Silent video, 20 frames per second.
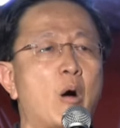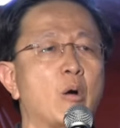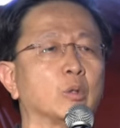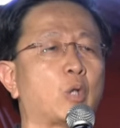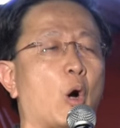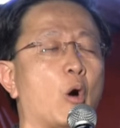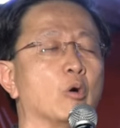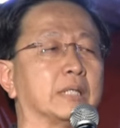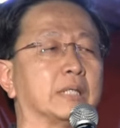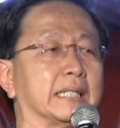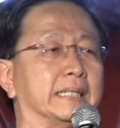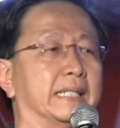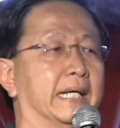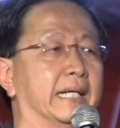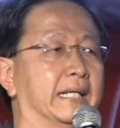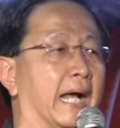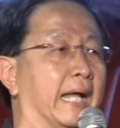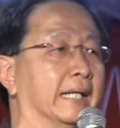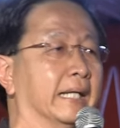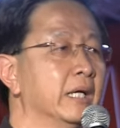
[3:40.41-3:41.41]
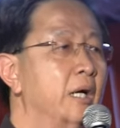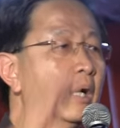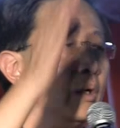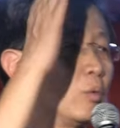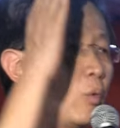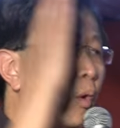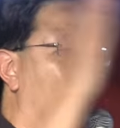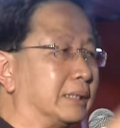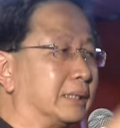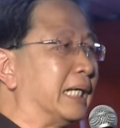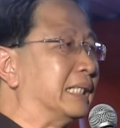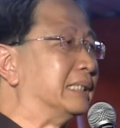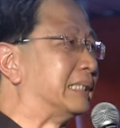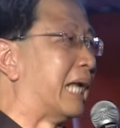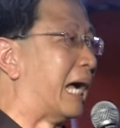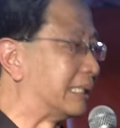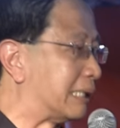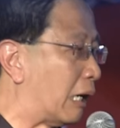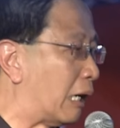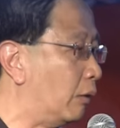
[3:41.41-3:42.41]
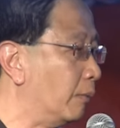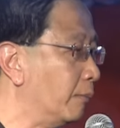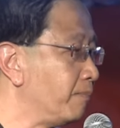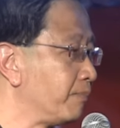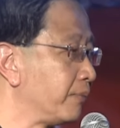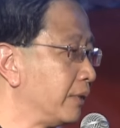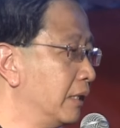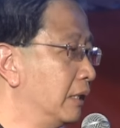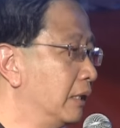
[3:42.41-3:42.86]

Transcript: 共同的敌人国政打倒。